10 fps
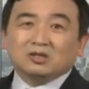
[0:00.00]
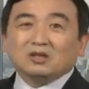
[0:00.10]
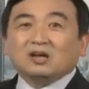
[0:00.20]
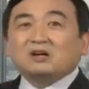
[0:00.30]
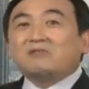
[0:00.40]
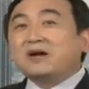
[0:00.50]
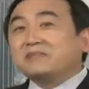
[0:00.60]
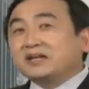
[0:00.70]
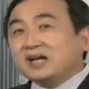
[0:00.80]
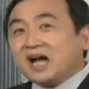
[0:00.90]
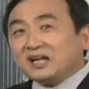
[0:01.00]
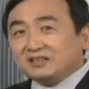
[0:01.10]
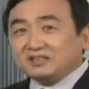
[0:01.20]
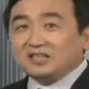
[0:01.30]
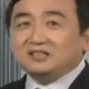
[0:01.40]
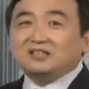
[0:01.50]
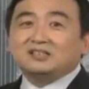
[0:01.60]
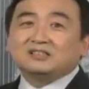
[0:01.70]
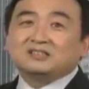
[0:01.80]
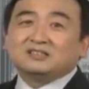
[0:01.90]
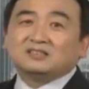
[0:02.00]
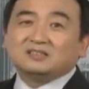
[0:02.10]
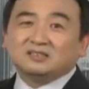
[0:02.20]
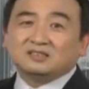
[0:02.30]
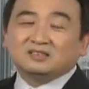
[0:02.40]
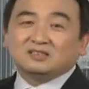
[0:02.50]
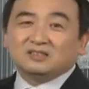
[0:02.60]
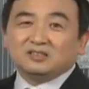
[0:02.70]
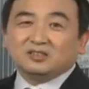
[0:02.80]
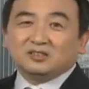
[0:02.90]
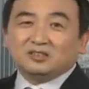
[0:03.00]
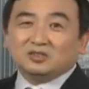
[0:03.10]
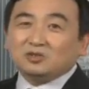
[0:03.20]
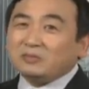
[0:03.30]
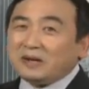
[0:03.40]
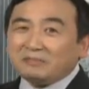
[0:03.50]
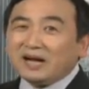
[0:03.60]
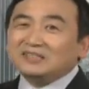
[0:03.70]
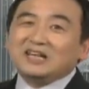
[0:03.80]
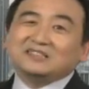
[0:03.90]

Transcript: 而外面看的人呢，摔牌骂骰